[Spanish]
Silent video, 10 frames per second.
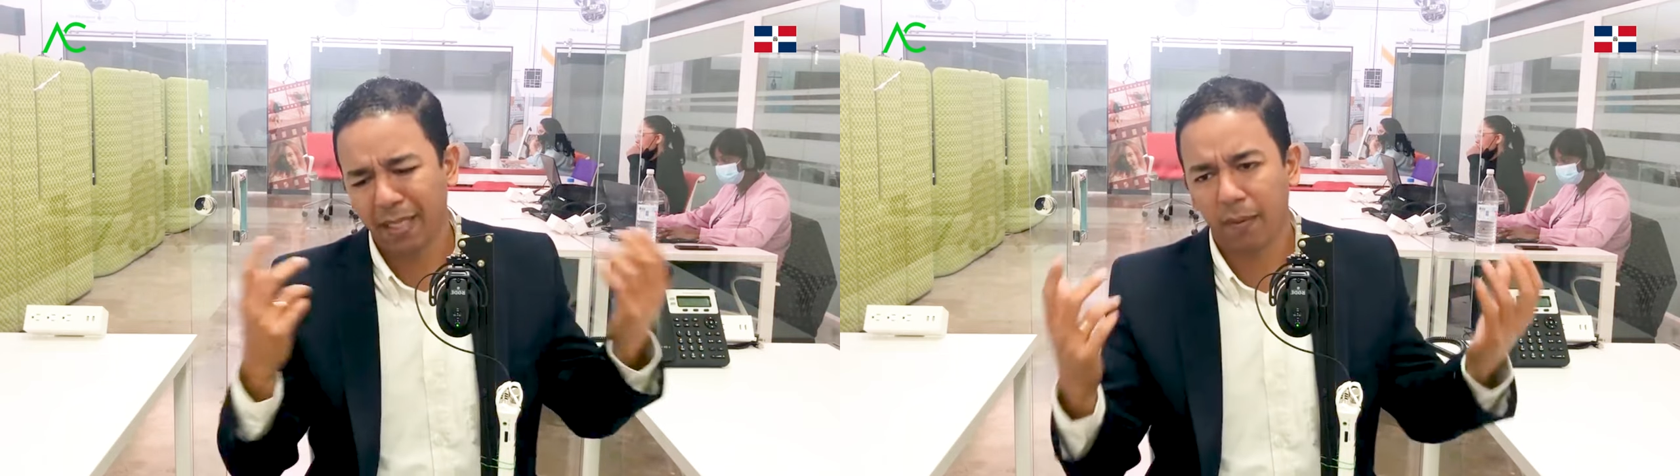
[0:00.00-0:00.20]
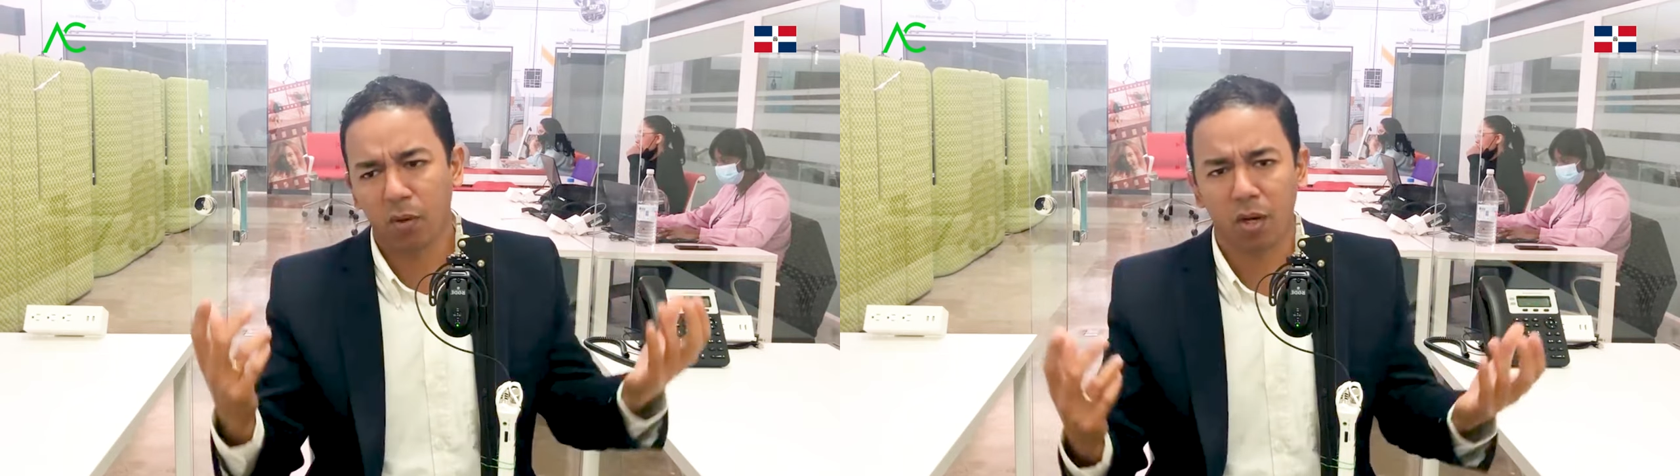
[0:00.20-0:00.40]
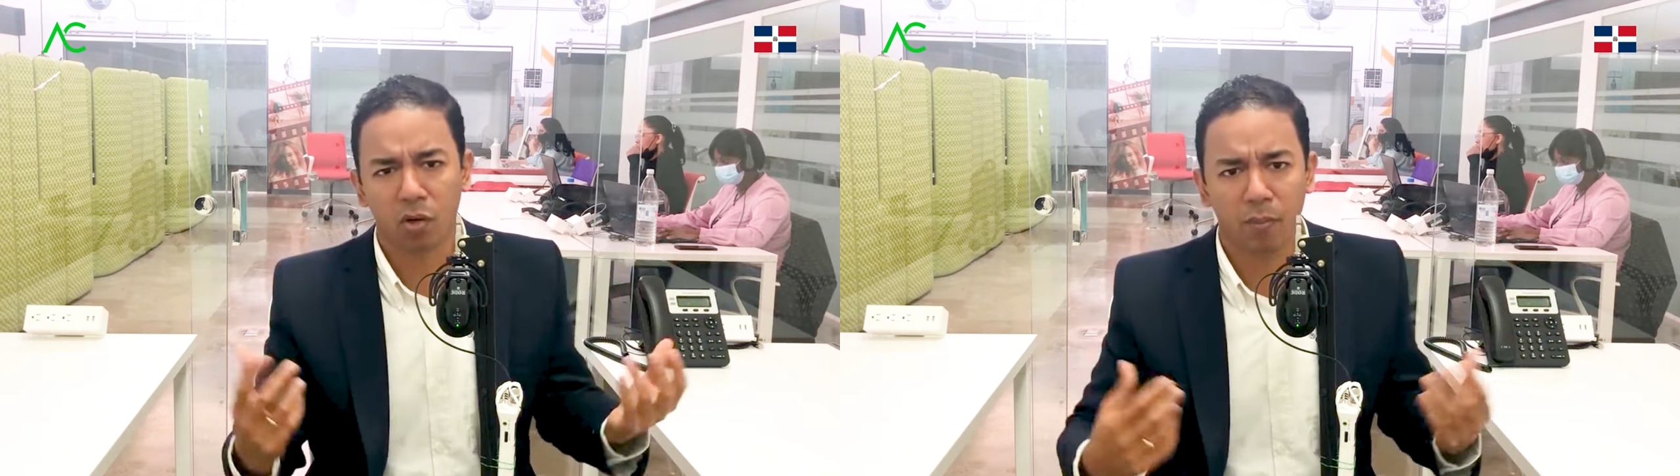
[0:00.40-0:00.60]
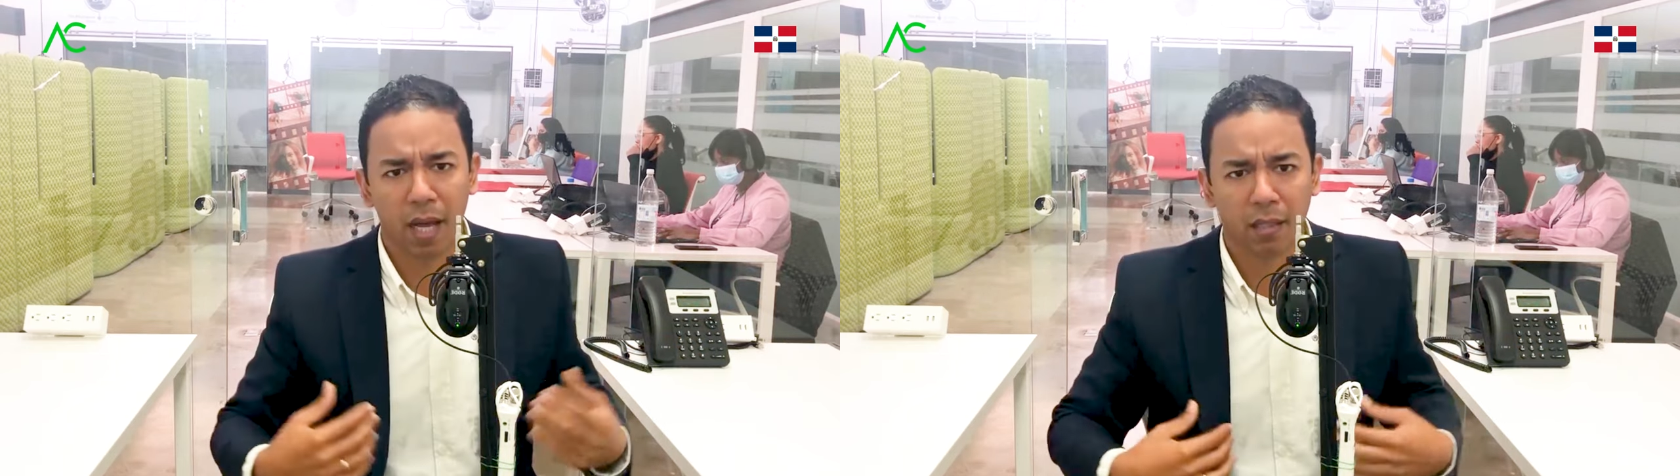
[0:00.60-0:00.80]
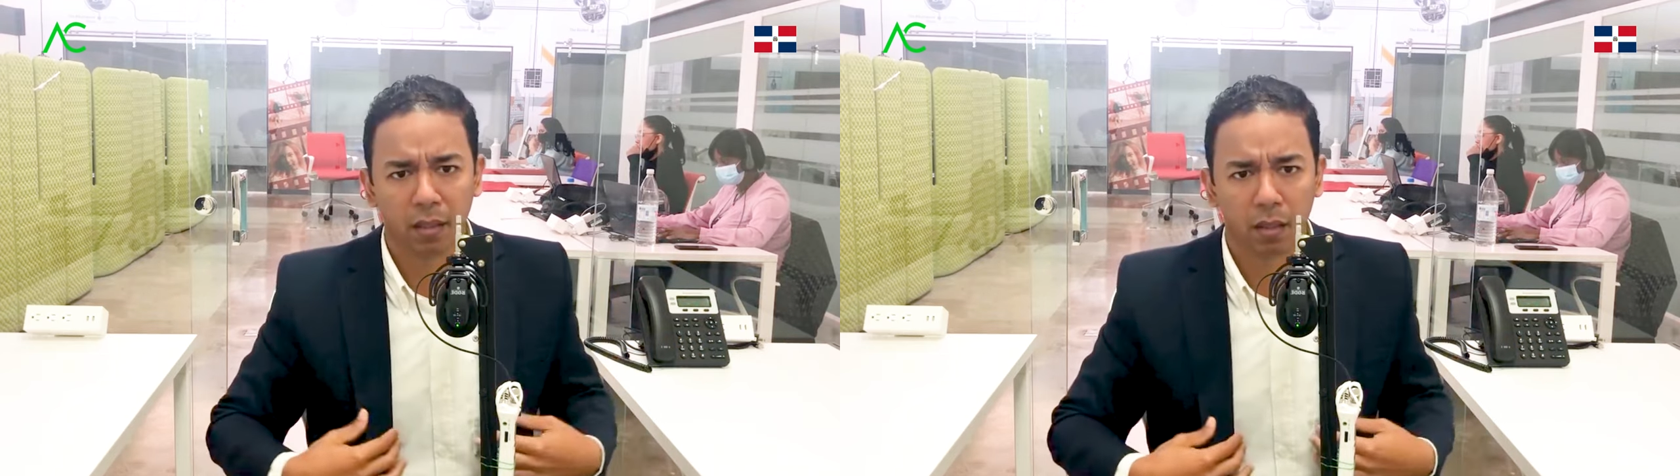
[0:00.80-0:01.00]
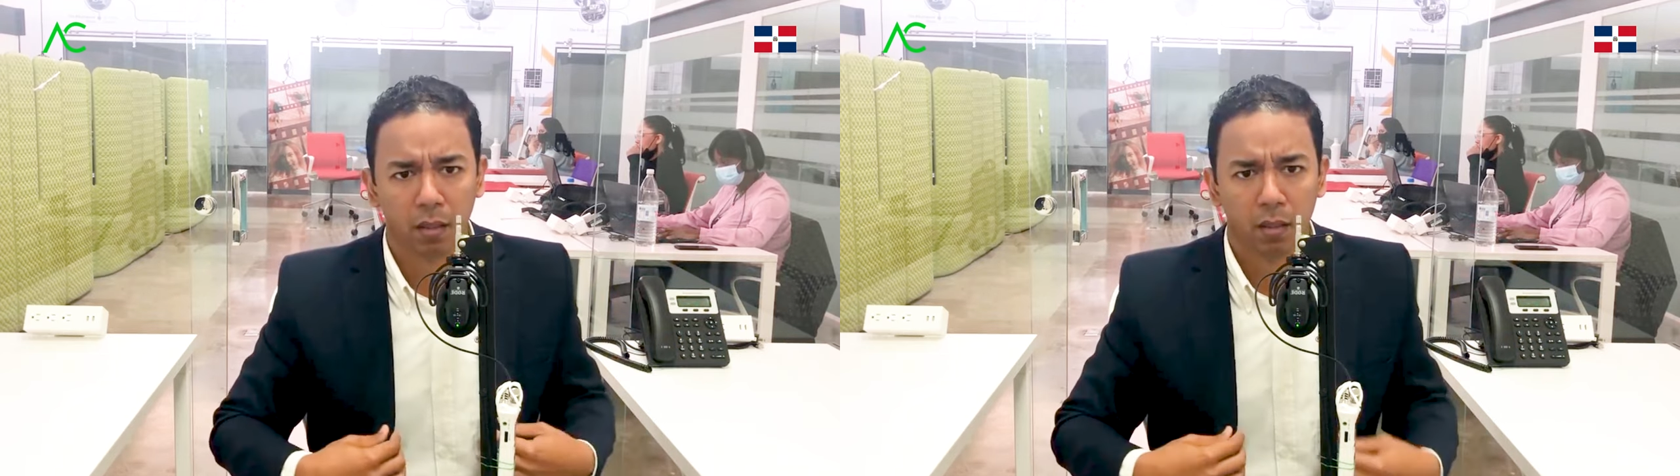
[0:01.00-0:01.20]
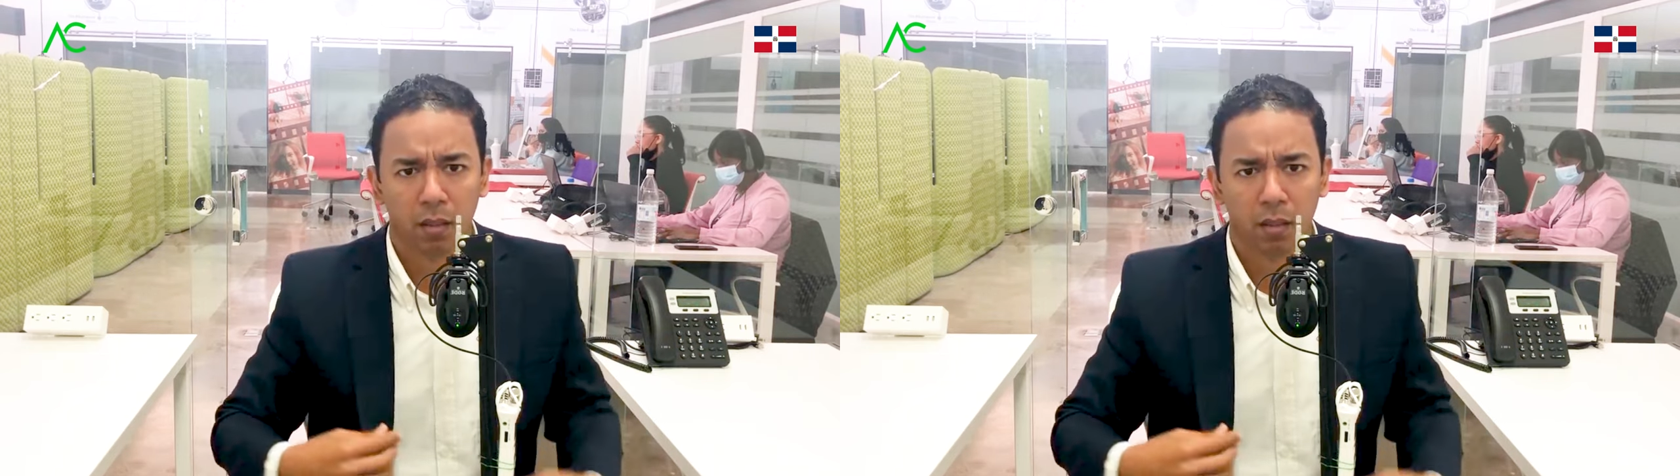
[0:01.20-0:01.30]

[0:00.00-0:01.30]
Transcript: ¿Qué pasaba con la ropa antes?